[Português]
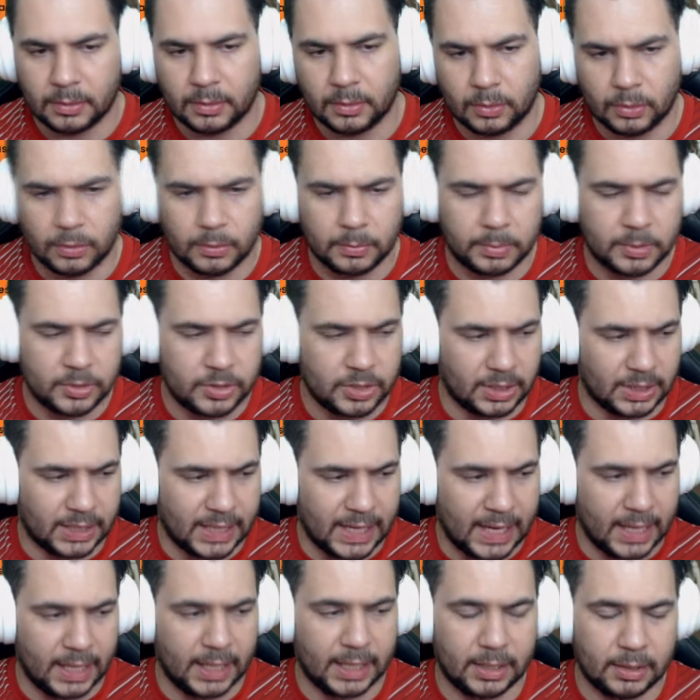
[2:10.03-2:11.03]
grupos de
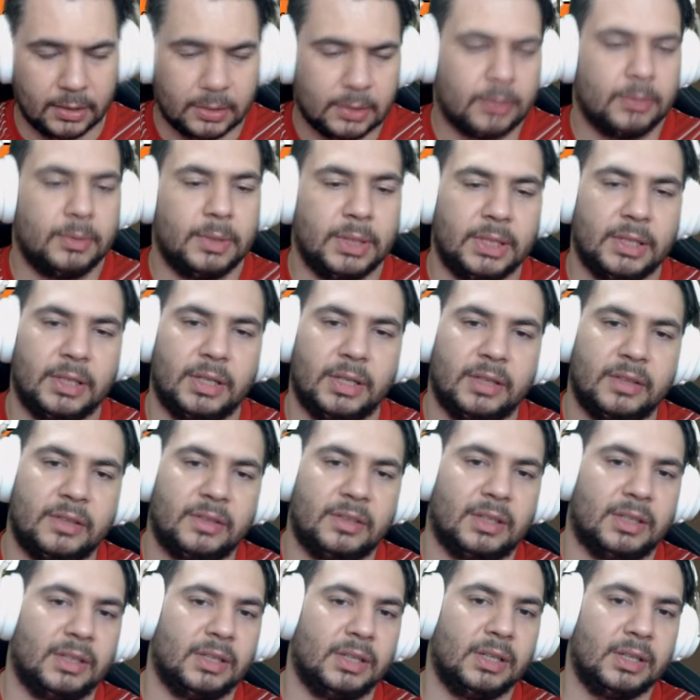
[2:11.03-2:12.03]
Telegram, Twitter,
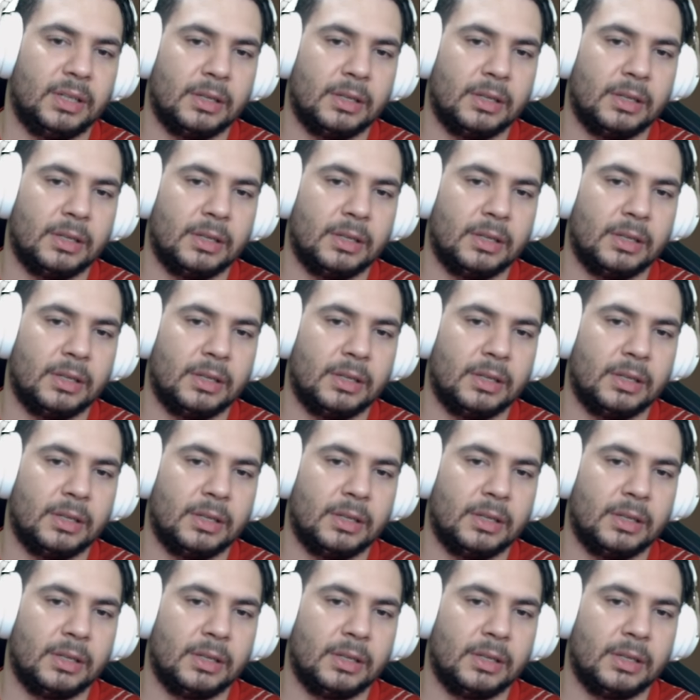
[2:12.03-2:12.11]
etc.